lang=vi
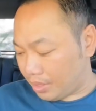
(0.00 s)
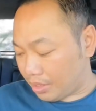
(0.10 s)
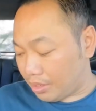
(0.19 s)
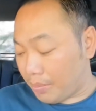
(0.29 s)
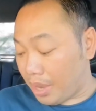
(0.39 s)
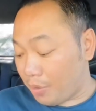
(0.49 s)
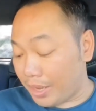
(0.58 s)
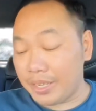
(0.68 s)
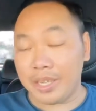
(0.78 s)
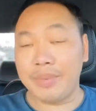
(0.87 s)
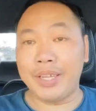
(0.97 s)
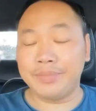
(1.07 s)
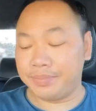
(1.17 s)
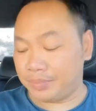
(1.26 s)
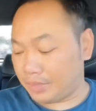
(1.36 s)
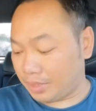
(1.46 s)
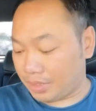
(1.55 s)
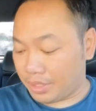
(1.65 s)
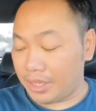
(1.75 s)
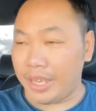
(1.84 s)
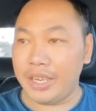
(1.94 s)
cái nó mới quá đó các bạn
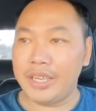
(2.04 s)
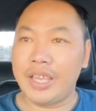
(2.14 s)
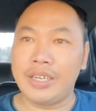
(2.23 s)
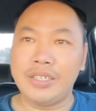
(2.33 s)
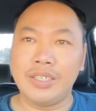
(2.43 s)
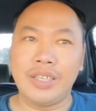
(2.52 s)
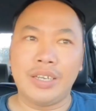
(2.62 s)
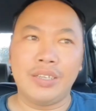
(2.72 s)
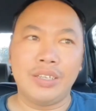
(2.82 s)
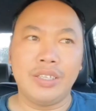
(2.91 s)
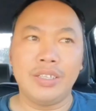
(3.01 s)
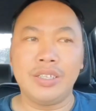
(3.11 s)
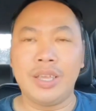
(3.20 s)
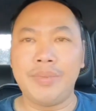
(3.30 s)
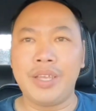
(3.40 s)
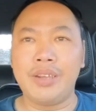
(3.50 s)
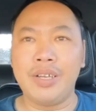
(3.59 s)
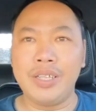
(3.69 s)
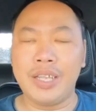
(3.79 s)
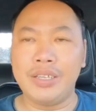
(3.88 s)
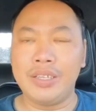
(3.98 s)
cái lễ này dành dành cho những em nghe nói
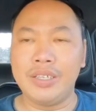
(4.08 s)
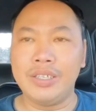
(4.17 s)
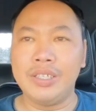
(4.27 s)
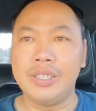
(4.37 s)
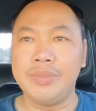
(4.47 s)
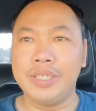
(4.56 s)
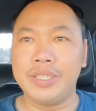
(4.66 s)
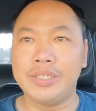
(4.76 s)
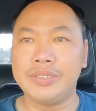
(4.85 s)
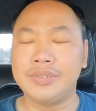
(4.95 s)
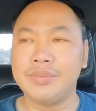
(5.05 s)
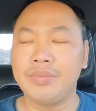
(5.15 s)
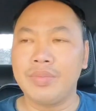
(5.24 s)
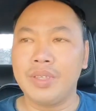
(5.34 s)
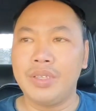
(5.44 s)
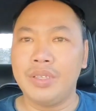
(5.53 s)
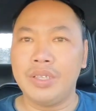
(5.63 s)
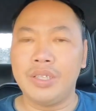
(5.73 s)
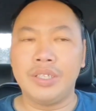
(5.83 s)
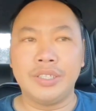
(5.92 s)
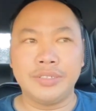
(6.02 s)
là dành cho những người mà
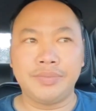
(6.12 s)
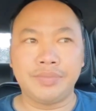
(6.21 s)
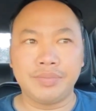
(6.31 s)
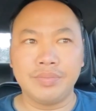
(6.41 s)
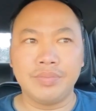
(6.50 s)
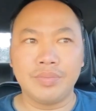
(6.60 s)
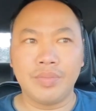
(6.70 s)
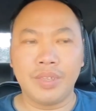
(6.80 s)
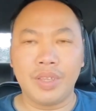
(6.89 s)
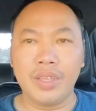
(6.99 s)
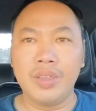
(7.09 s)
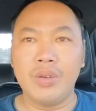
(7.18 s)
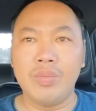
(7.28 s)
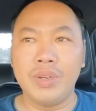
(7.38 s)
uh, cái vụ